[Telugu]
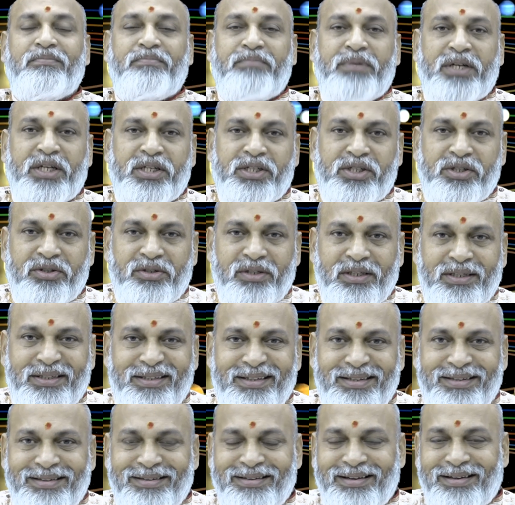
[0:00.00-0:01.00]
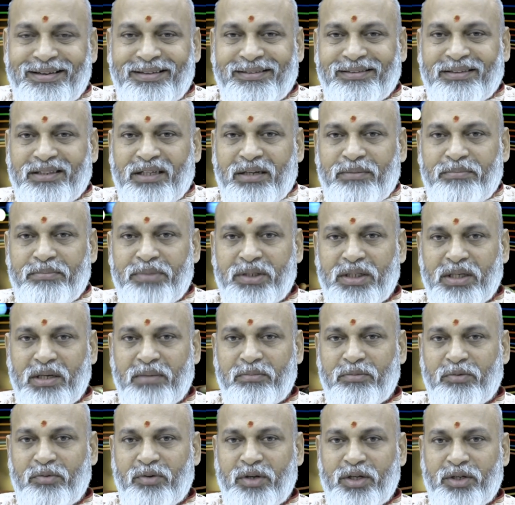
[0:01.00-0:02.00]
ప్రేక్షకులకి ఆ
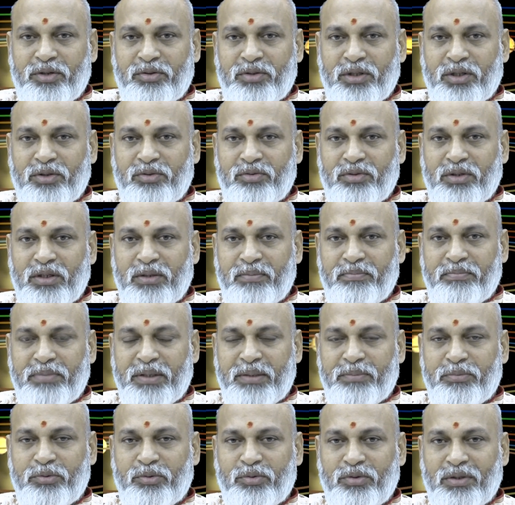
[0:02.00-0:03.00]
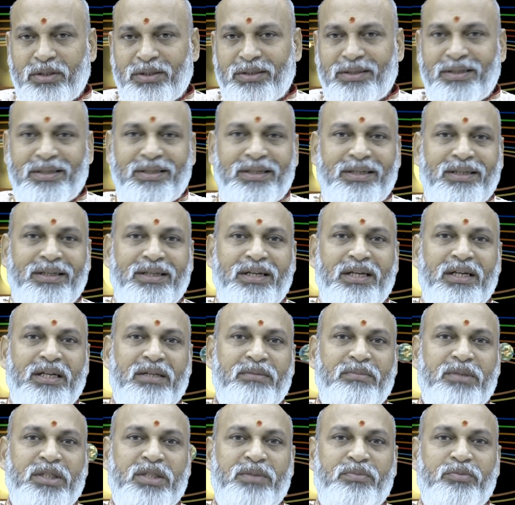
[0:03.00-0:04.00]
అమ్మవారి యొక్క అనుగ్రహం పరిపూర్ణంగా
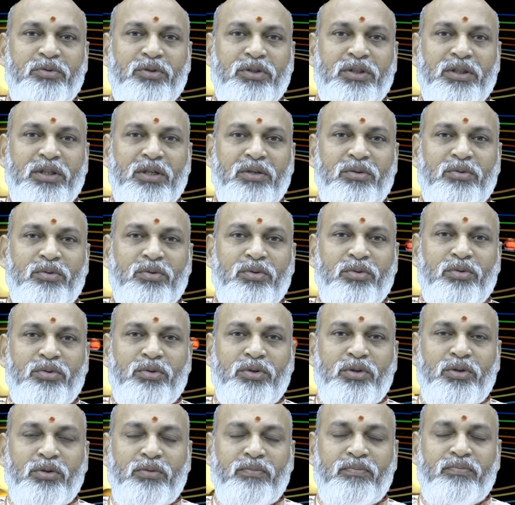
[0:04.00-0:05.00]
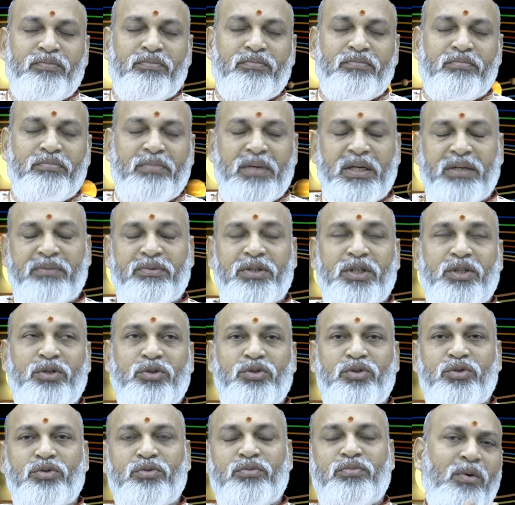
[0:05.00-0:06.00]
కలగాలని మనస్ఫూర్తిగా కోరుకుంటూ మనం
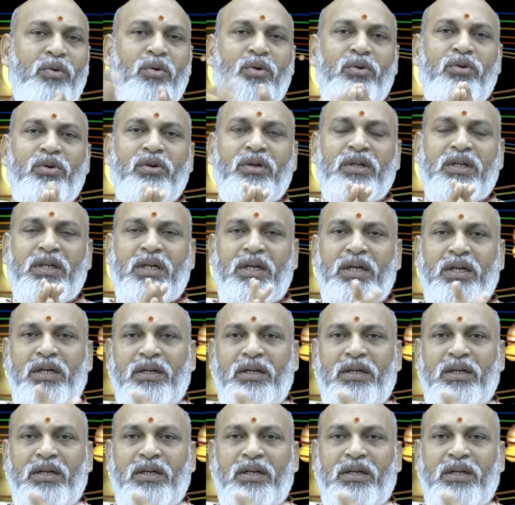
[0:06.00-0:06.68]
ఈరోజు ఒక్కొక్క